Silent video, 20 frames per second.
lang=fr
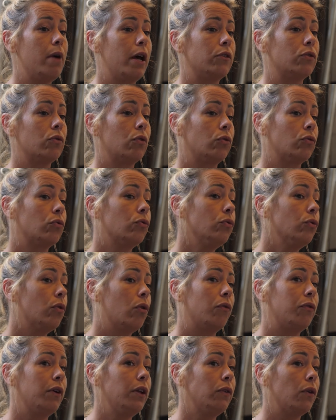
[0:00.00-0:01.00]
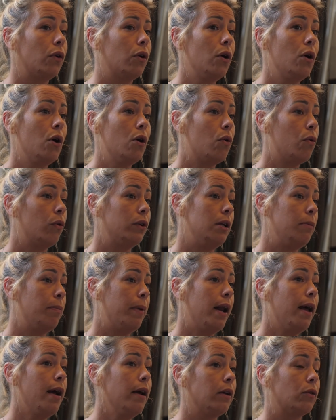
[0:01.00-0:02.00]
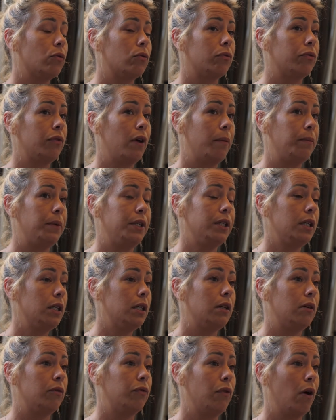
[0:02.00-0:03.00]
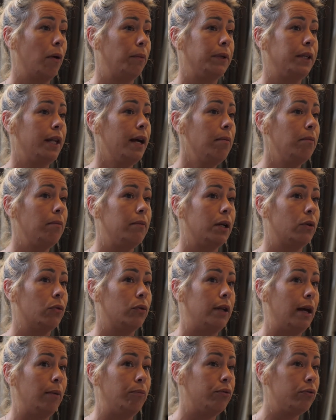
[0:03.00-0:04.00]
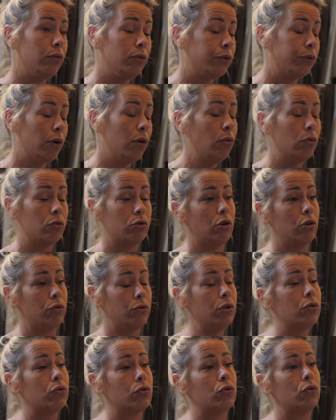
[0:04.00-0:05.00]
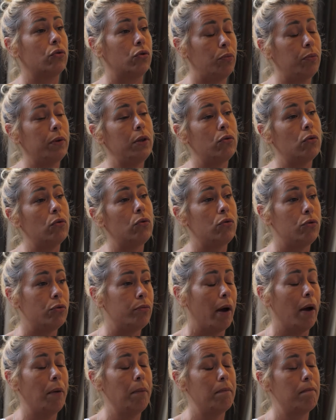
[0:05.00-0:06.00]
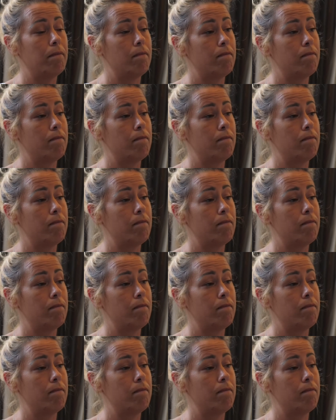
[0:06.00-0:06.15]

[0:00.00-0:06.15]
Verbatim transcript: bah, se rendre compte qu'en fait, on n'est pas là et qu'on fait un métier qui est formidable, mais qu'on n'a plus le temps aujourd'hui de s'occuper de l'humain.